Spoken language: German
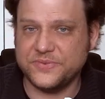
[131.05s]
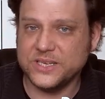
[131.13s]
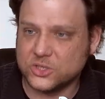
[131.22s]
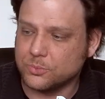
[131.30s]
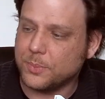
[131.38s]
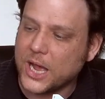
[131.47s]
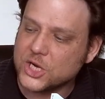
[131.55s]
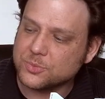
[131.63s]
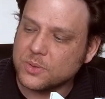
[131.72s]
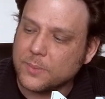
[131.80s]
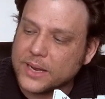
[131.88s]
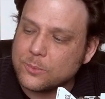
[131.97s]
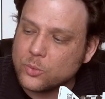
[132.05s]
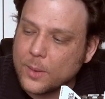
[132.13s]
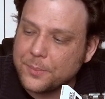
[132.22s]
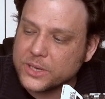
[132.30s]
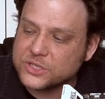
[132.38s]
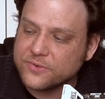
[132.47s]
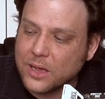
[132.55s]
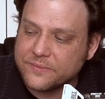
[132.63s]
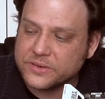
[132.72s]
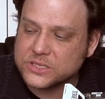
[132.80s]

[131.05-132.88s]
wie zum Beispiel bei dem Rampage 5